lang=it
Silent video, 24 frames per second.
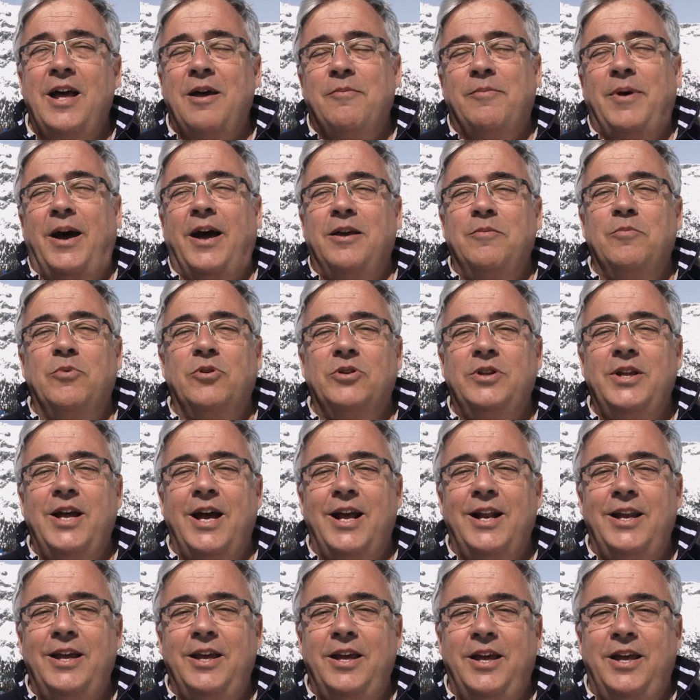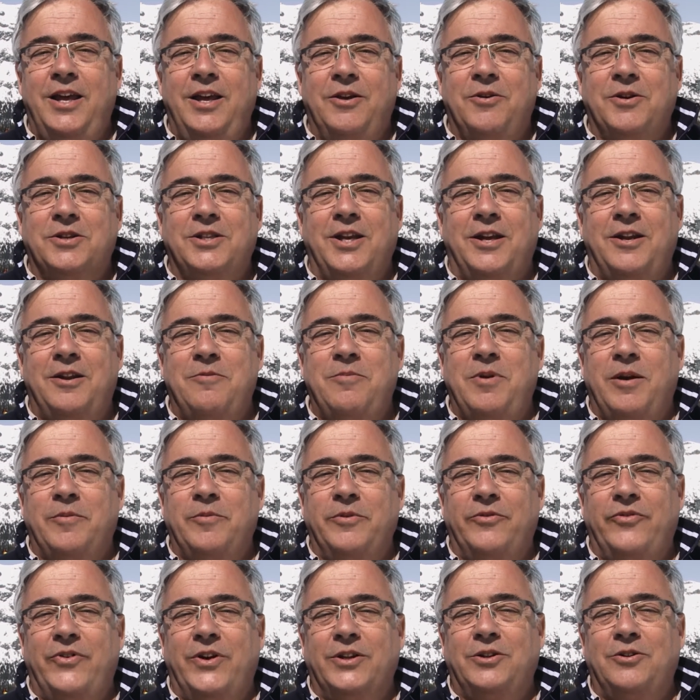Ma i mondiali quest'anno abbiamo
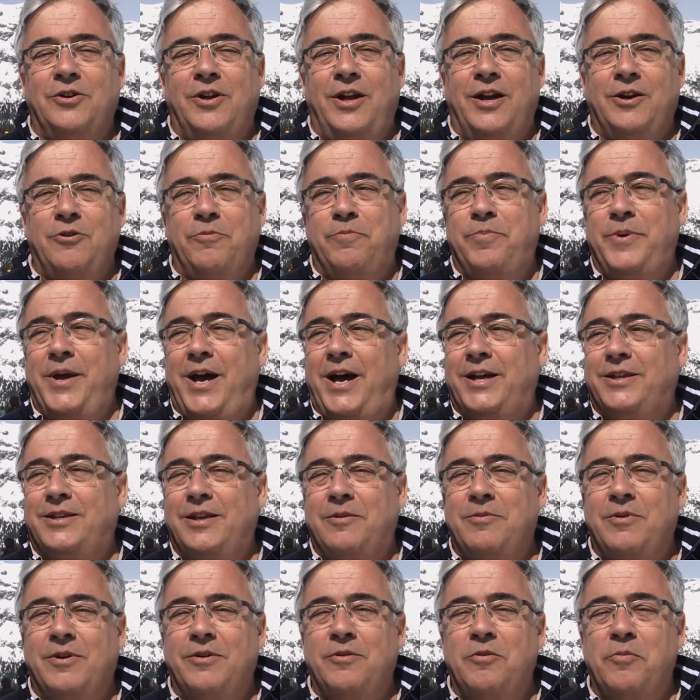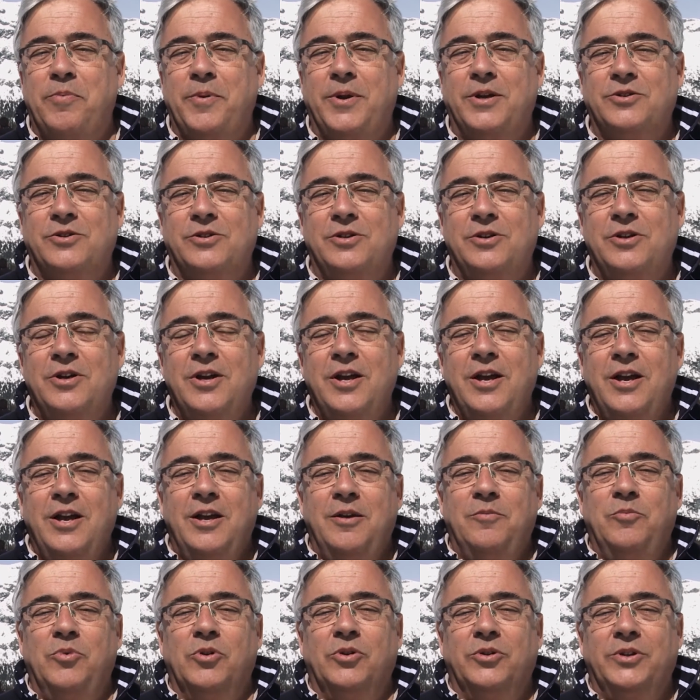fatto la coppiata, abbiamo preso
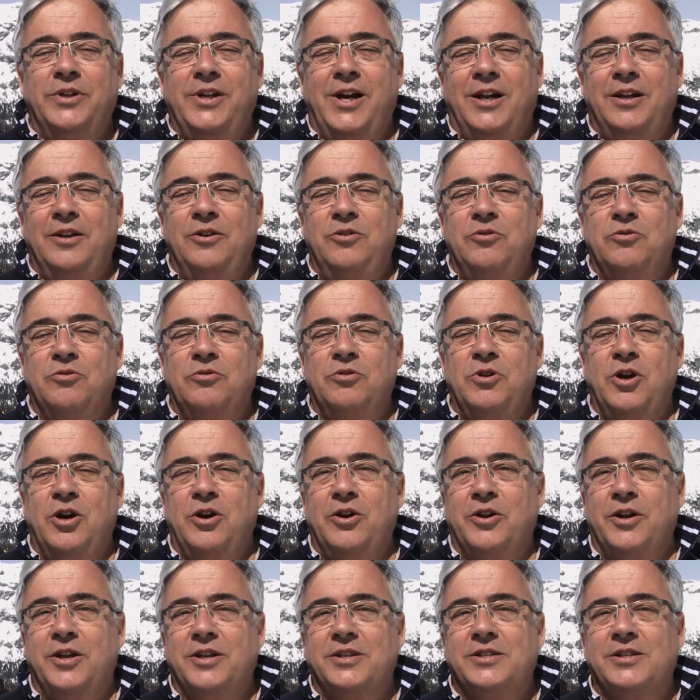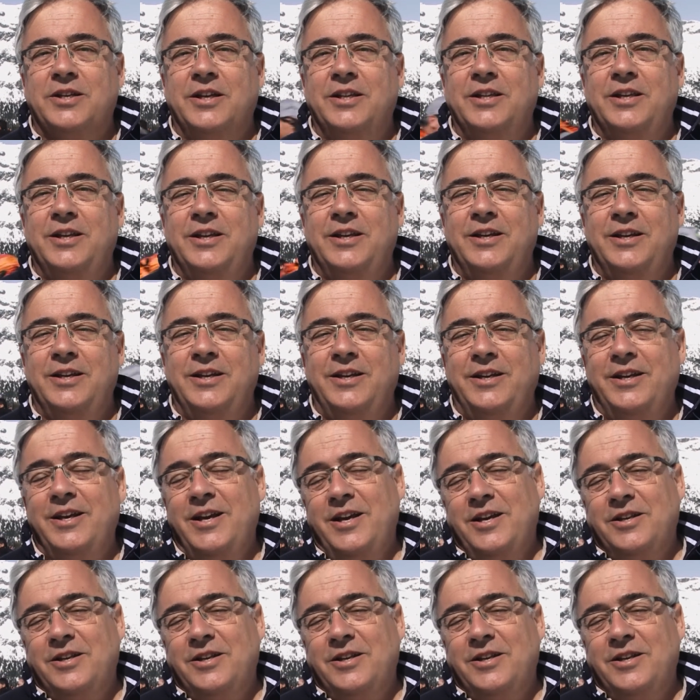i mondiali juniores di,